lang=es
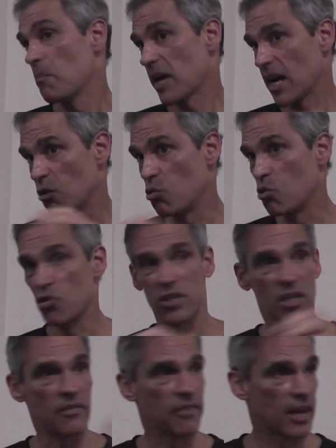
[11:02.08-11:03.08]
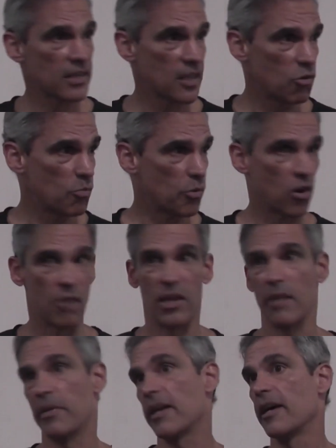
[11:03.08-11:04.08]
Para algunos se disfraza en un problema
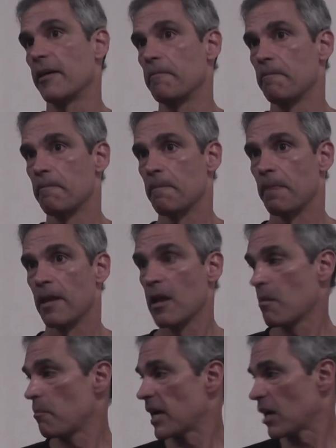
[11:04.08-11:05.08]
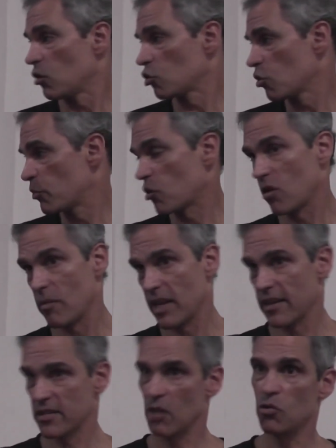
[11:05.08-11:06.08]
de pareja, para otros problema
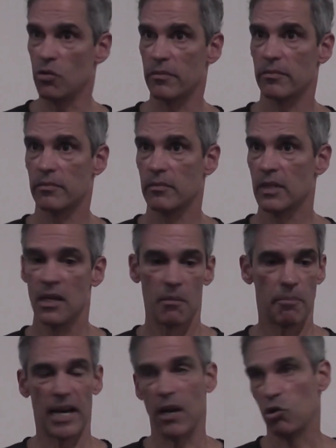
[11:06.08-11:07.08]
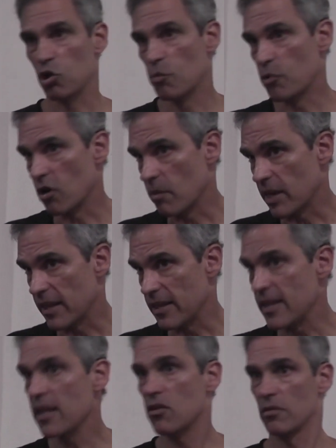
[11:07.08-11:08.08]
de salud, para otros problema de
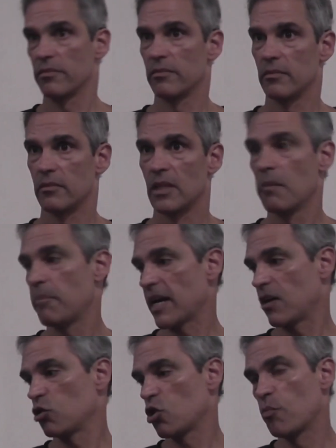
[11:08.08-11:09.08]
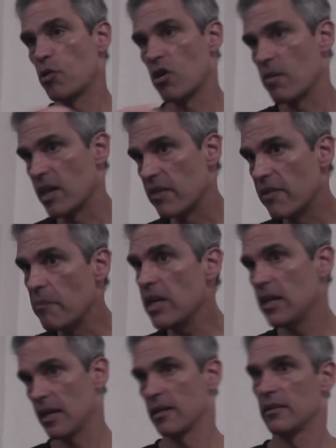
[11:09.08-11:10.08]
dinero, para otros problema de
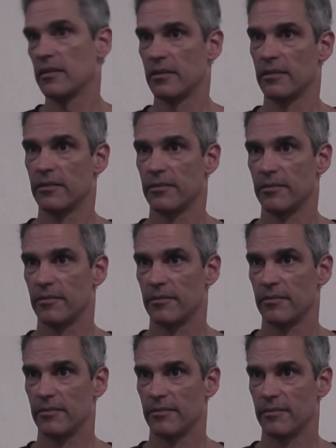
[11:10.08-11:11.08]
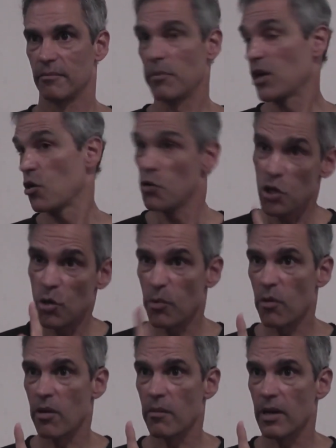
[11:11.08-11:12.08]
familia. Pero el único
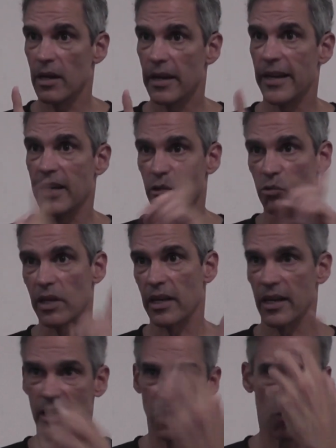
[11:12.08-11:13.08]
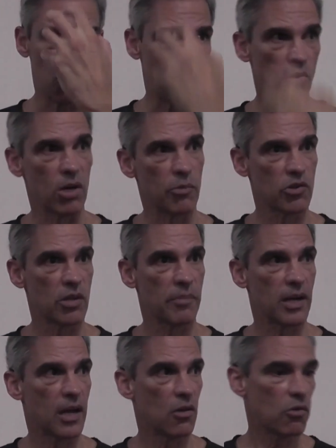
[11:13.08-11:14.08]
problema es que tú te crees que eres un cuerpo
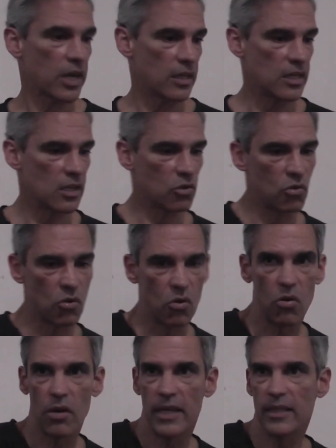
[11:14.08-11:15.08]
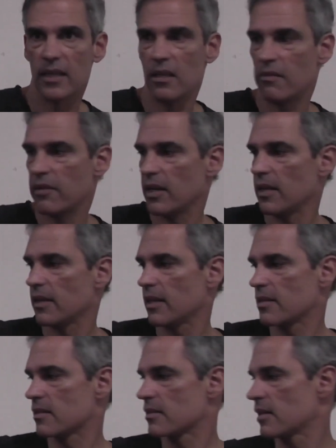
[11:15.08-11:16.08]
separado que tiene todas estas
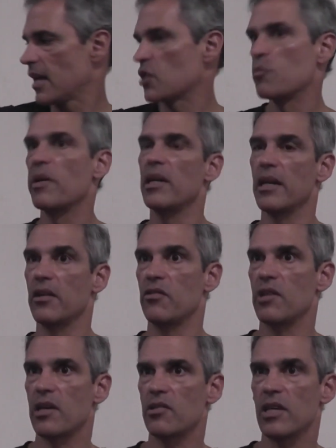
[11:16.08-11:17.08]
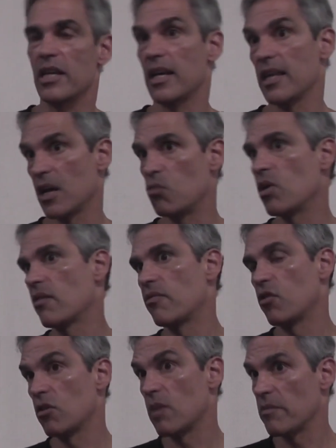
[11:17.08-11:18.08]
diferentes experiencias y que de alguna
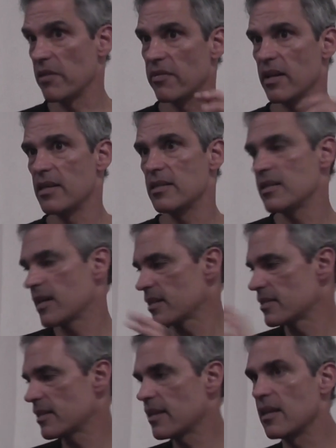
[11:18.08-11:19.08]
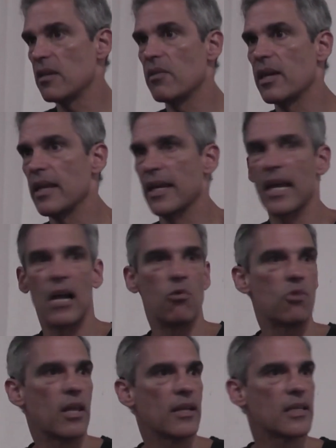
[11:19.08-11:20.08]
forma mi felicidad se deriva de que
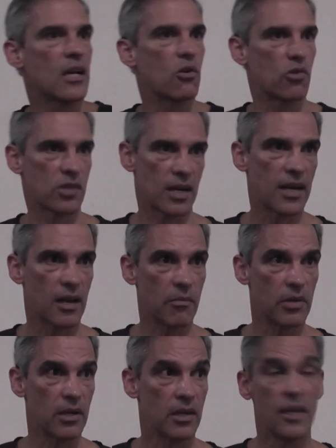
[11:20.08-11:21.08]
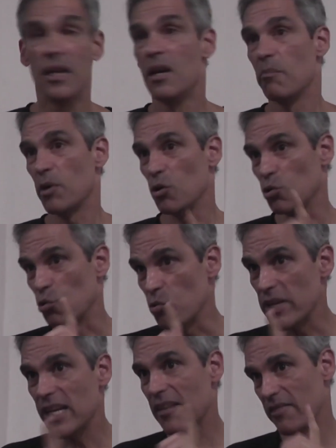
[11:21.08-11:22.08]
alguna de estas cosas cambie. Pero tu
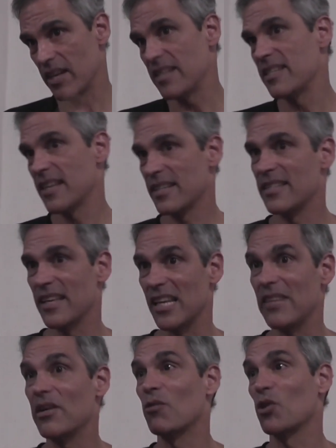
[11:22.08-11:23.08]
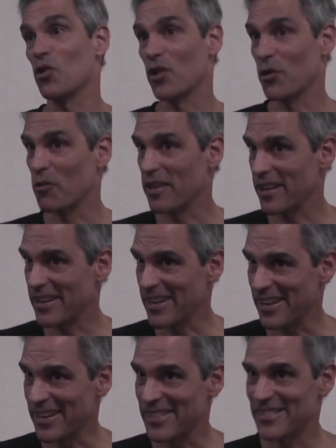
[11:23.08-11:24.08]
única felicidad se deriva cuando recuerdas
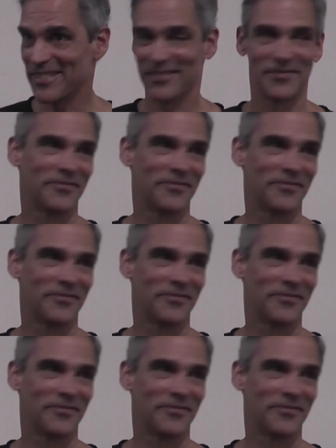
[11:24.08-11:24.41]
quién eres.